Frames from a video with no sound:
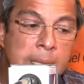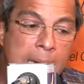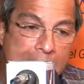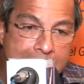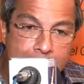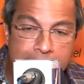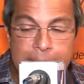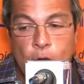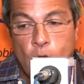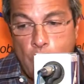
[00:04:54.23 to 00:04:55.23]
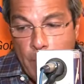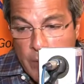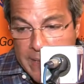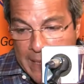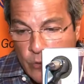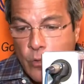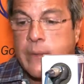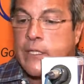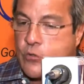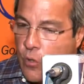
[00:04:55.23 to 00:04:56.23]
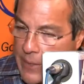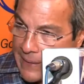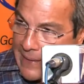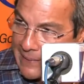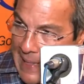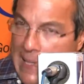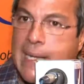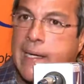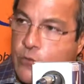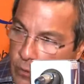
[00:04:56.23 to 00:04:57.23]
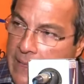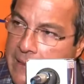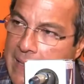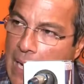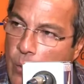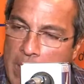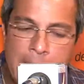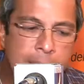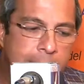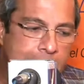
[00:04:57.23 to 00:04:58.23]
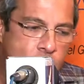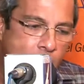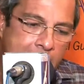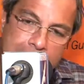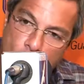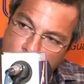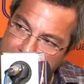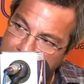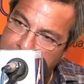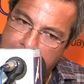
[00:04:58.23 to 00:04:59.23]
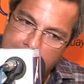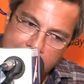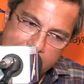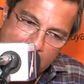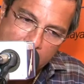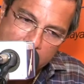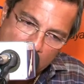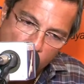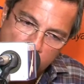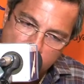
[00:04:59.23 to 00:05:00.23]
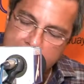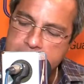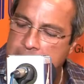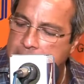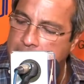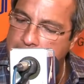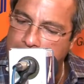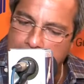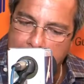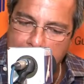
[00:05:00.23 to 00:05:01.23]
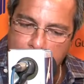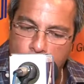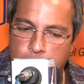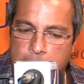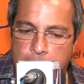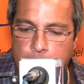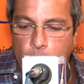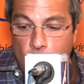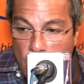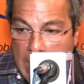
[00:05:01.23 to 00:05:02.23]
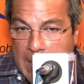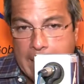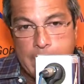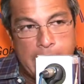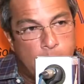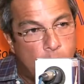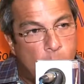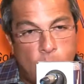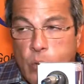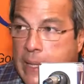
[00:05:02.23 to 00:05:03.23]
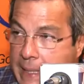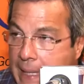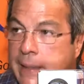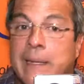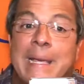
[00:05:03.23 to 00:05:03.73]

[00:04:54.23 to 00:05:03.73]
a través de dos proyectos que son estatales, que son de Senagua, que son el Daubín, que es el Daulevinces, y el, eh, el, Buluca, que es el Bulubulu Cañar.